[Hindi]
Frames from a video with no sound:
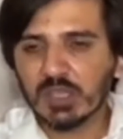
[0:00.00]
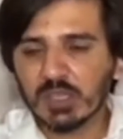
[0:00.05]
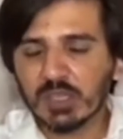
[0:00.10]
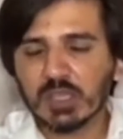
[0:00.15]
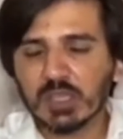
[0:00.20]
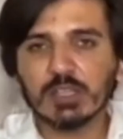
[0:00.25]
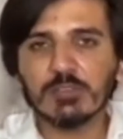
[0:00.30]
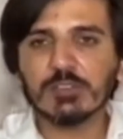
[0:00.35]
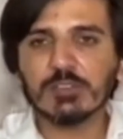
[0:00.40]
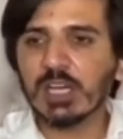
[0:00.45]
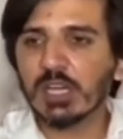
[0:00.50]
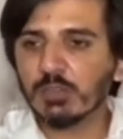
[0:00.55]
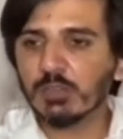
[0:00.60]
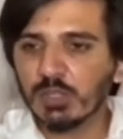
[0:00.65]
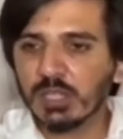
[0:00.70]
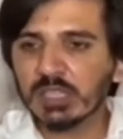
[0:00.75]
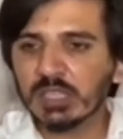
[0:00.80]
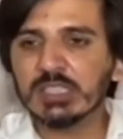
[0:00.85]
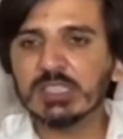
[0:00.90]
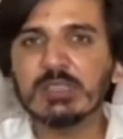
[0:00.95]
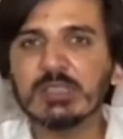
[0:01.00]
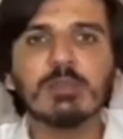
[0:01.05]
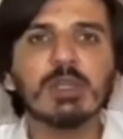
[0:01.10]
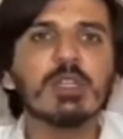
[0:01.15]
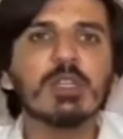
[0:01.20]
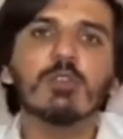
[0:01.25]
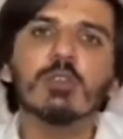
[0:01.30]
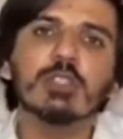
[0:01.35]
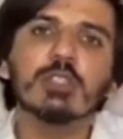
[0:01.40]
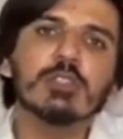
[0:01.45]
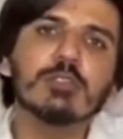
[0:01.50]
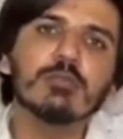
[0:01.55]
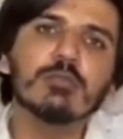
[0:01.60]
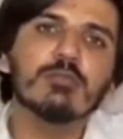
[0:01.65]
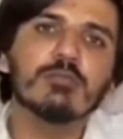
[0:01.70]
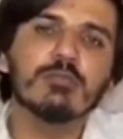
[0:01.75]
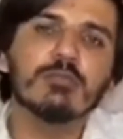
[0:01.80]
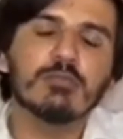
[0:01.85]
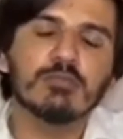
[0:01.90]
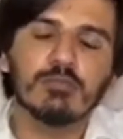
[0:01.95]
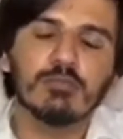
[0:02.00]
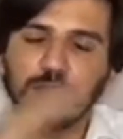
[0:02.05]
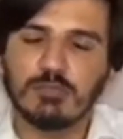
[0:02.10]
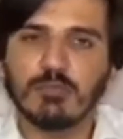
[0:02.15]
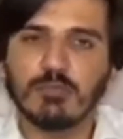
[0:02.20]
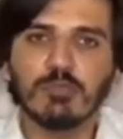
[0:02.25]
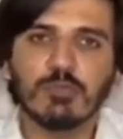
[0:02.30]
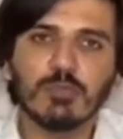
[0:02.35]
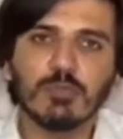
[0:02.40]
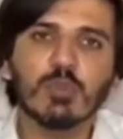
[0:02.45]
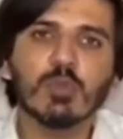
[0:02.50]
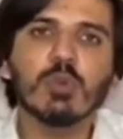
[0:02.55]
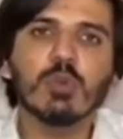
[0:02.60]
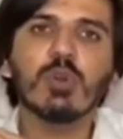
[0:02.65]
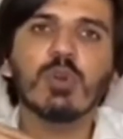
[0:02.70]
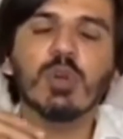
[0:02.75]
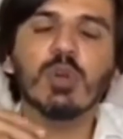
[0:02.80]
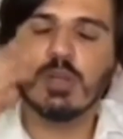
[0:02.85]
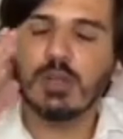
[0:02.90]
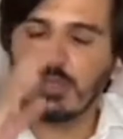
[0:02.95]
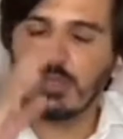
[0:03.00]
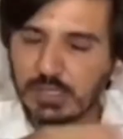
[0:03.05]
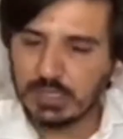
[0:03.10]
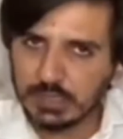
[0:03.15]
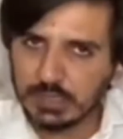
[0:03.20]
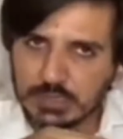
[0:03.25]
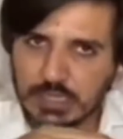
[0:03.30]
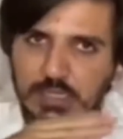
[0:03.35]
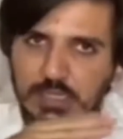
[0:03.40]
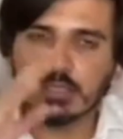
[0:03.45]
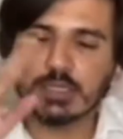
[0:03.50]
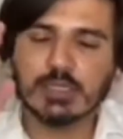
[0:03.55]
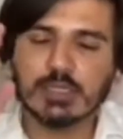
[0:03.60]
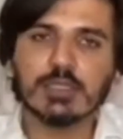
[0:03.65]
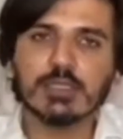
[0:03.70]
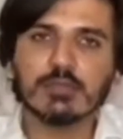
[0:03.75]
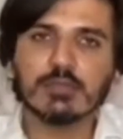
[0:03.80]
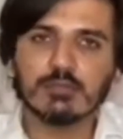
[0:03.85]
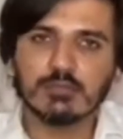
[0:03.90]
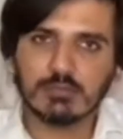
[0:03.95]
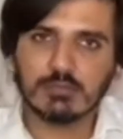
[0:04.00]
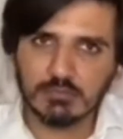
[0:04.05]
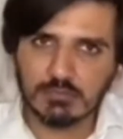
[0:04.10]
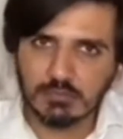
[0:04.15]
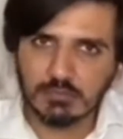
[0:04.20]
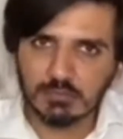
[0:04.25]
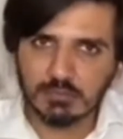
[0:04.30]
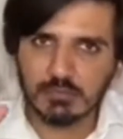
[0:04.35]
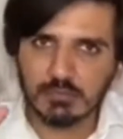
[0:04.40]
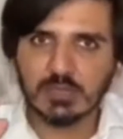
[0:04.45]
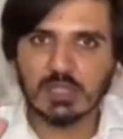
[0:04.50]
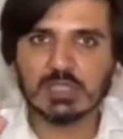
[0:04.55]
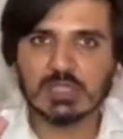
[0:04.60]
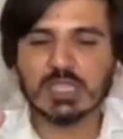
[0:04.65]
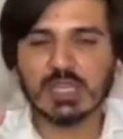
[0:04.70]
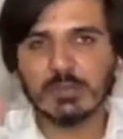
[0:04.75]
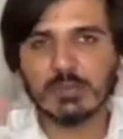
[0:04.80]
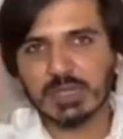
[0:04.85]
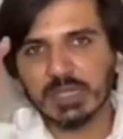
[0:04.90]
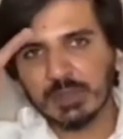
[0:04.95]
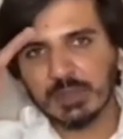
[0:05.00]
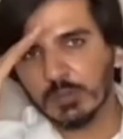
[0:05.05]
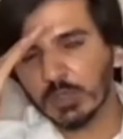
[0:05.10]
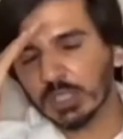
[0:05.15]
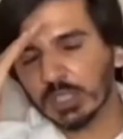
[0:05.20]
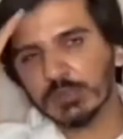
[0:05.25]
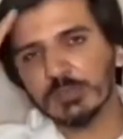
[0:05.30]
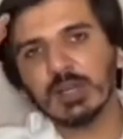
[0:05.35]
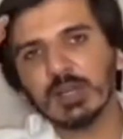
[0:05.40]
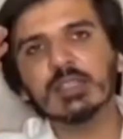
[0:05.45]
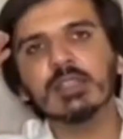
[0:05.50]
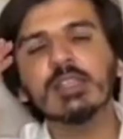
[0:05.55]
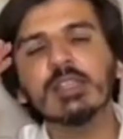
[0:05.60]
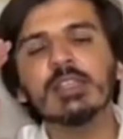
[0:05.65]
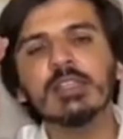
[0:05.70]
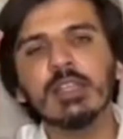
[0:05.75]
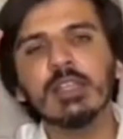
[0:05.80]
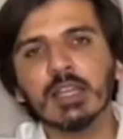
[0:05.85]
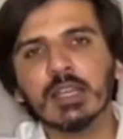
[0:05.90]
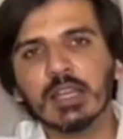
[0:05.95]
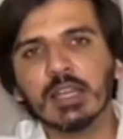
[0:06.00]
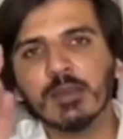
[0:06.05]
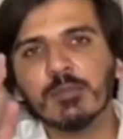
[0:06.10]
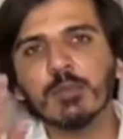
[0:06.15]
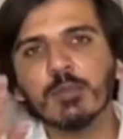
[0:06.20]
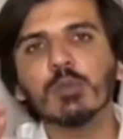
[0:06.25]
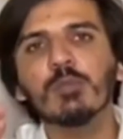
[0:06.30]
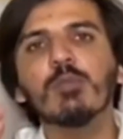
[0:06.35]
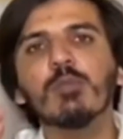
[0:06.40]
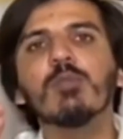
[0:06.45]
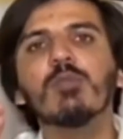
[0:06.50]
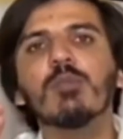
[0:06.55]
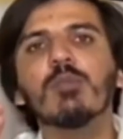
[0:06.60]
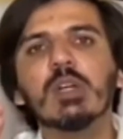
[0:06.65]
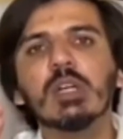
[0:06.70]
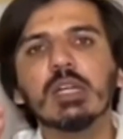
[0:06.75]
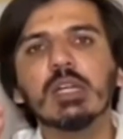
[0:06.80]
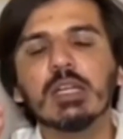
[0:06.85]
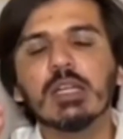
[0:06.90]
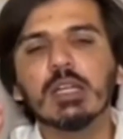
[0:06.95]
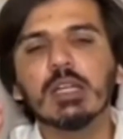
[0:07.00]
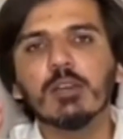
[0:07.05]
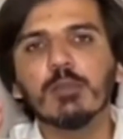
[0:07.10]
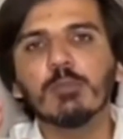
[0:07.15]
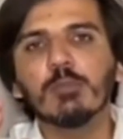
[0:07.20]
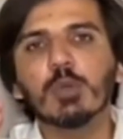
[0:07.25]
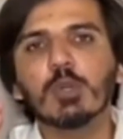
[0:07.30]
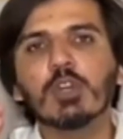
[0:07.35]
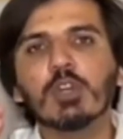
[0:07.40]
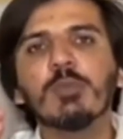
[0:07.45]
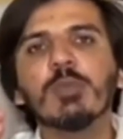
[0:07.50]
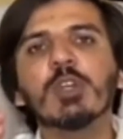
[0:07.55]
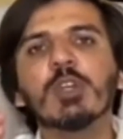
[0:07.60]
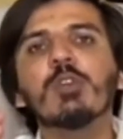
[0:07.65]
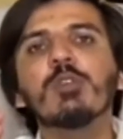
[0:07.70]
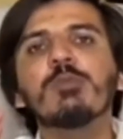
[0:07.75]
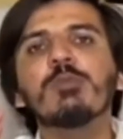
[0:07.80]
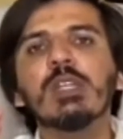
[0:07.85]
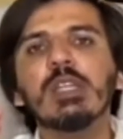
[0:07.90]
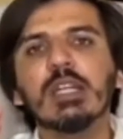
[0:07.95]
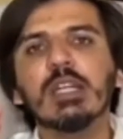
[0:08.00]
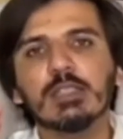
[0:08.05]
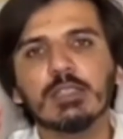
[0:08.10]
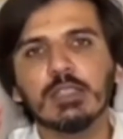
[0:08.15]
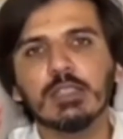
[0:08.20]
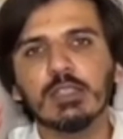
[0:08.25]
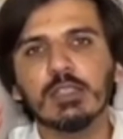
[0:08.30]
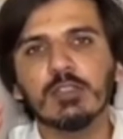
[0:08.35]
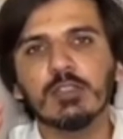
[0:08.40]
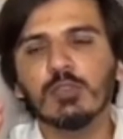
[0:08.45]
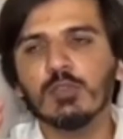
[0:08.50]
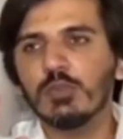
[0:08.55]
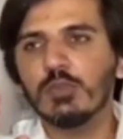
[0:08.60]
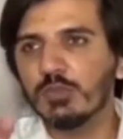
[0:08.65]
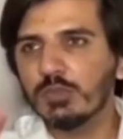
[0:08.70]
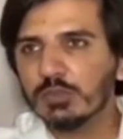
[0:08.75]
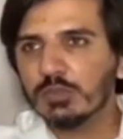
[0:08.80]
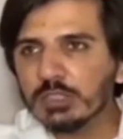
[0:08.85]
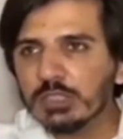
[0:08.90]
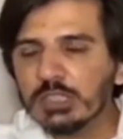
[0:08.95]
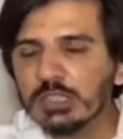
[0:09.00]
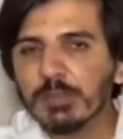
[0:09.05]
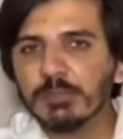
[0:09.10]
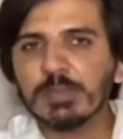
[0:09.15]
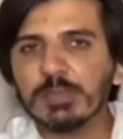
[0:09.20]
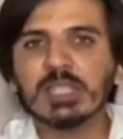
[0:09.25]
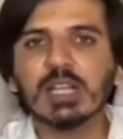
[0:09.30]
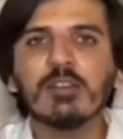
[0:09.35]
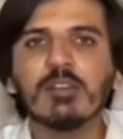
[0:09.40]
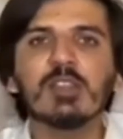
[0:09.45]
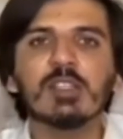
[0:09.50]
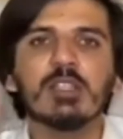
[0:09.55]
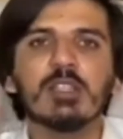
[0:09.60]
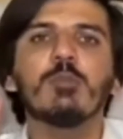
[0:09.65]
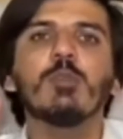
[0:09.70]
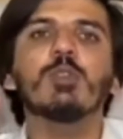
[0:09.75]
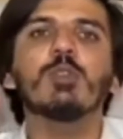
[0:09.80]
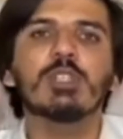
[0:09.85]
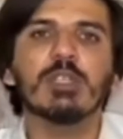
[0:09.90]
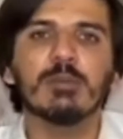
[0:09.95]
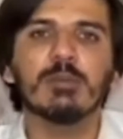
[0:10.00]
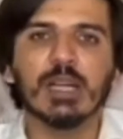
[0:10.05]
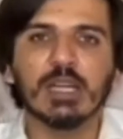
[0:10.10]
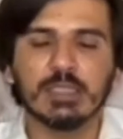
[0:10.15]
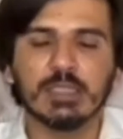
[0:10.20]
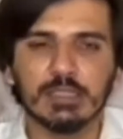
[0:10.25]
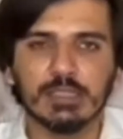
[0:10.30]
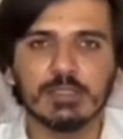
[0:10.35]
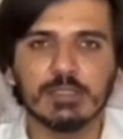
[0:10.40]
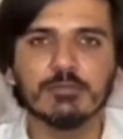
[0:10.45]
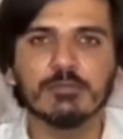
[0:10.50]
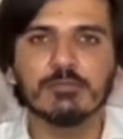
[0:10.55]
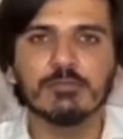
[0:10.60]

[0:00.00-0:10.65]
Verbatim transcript: गिरफ़्तार हुए अगले दिन बेल होगी तो अदालतें इतने बड़े मुकदमात नहीं हैं कि आप लोग बुरकों में घूमने लग जाएँ या पेशावर से मुल्क से भाग जाएँ